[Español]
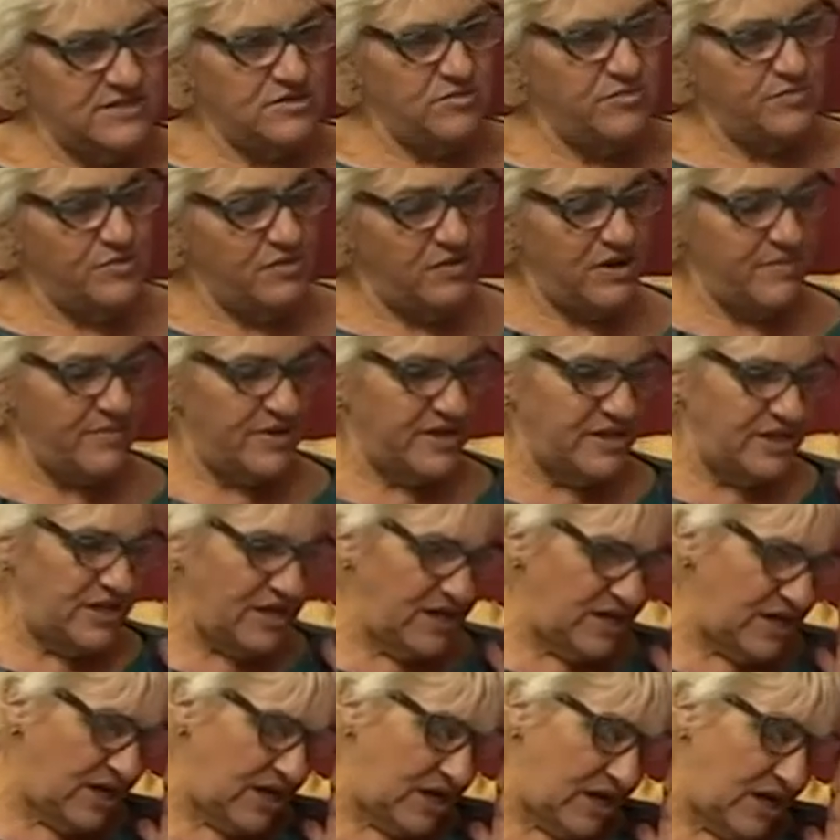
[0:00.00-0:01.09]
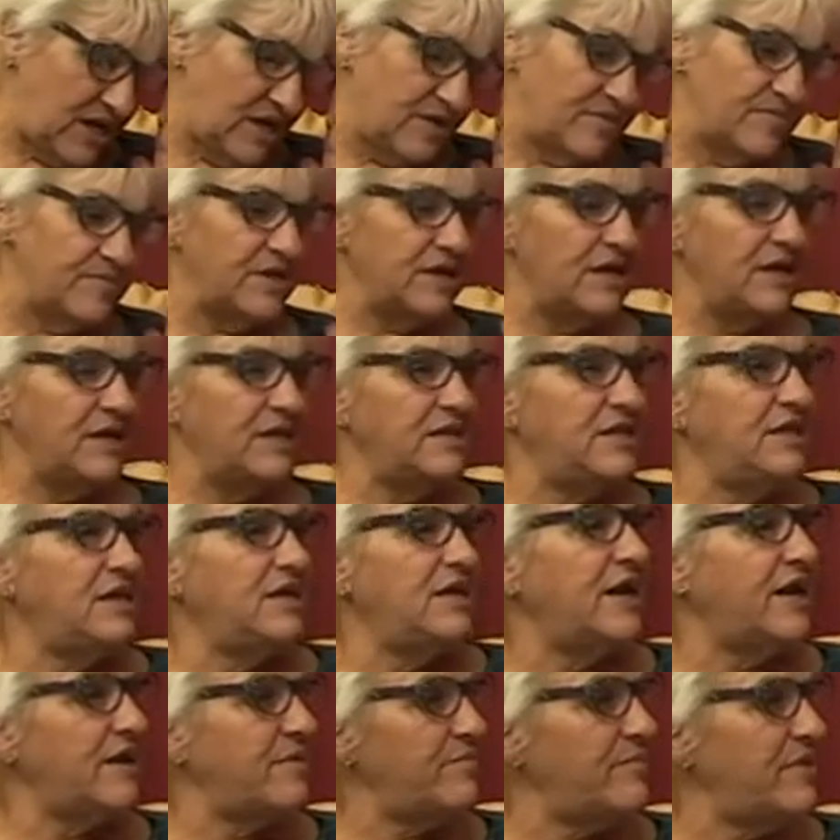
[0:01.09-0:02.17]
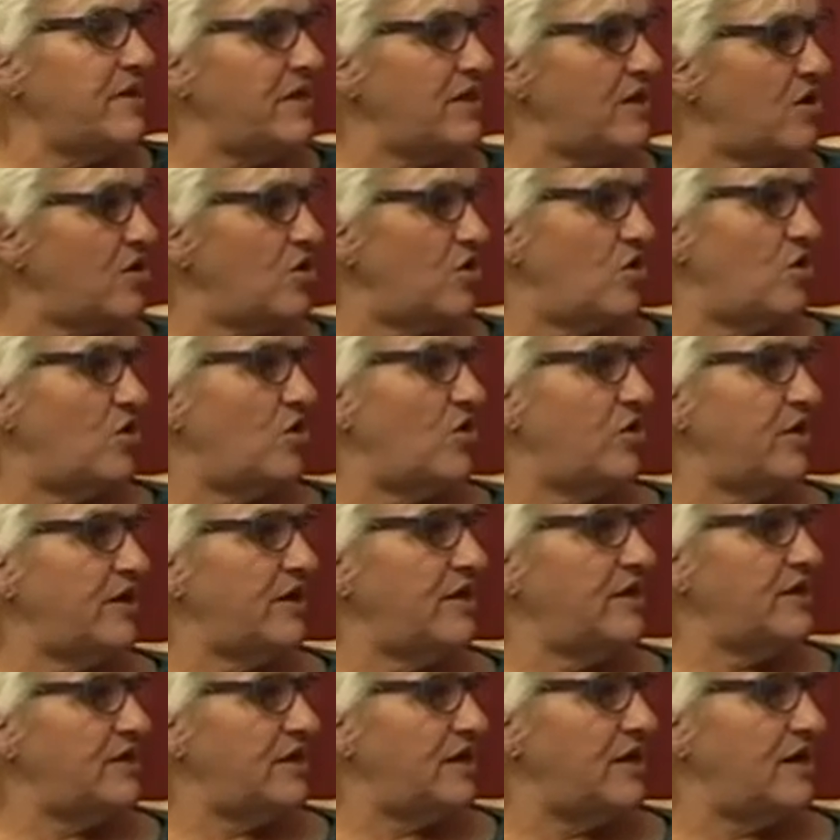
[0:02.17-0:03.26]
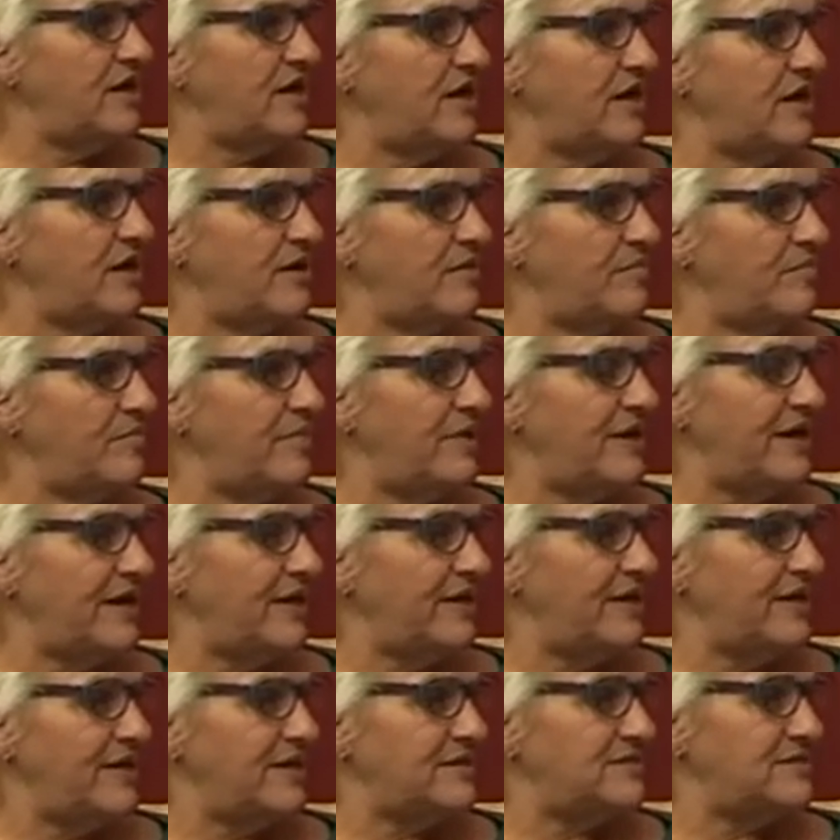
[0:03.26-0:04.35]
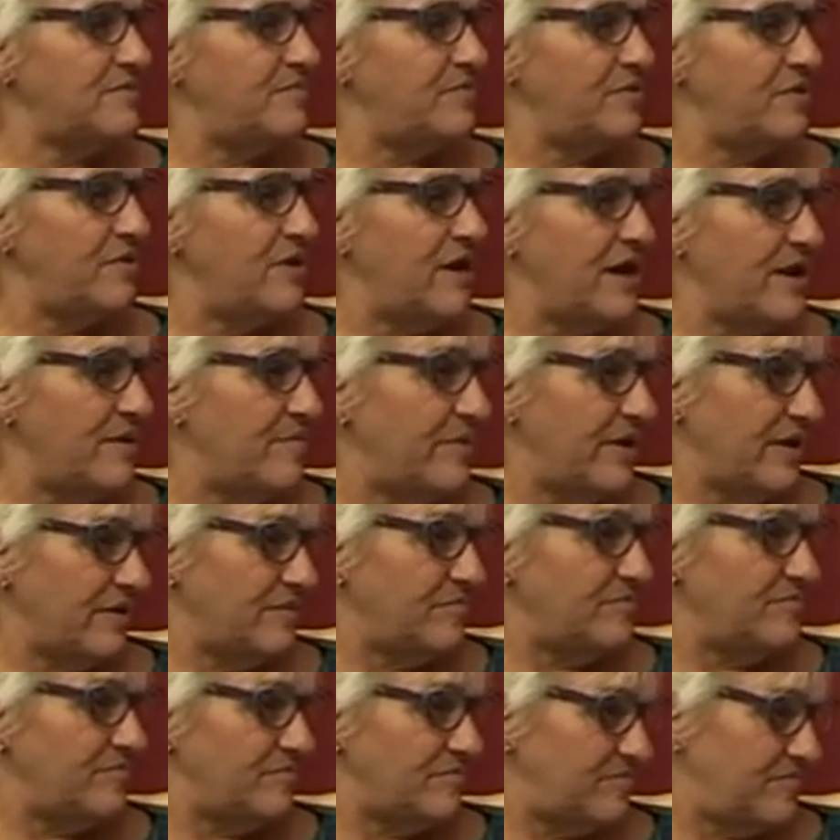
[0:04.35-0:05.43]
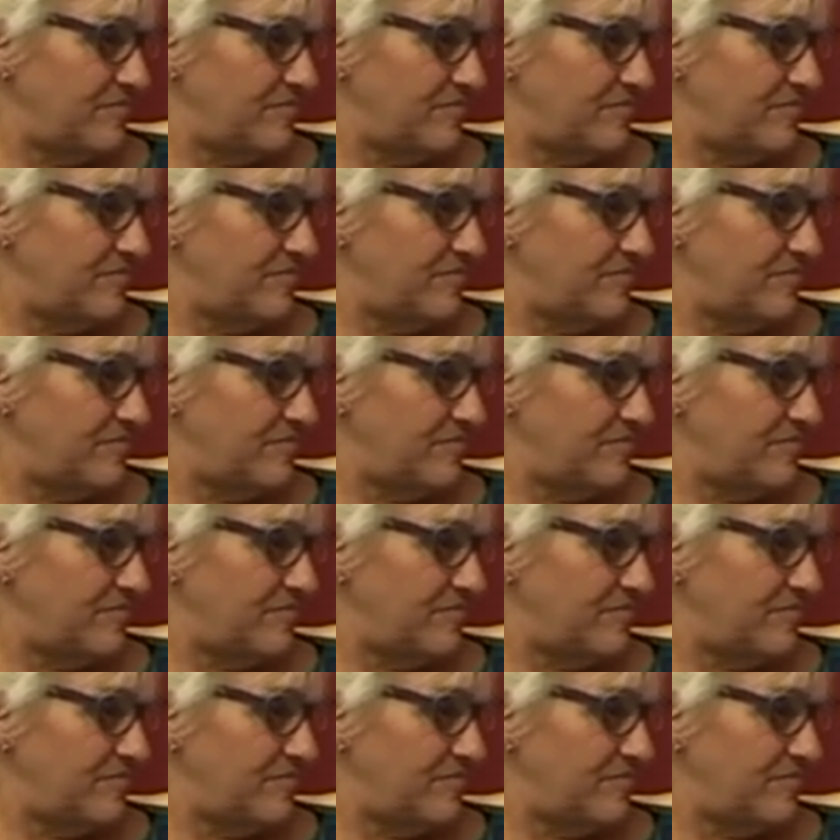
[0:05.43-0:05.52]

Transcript: un problema tiene tiene remedio, este, ¿para qué te haces problema? ¿Para qué tanto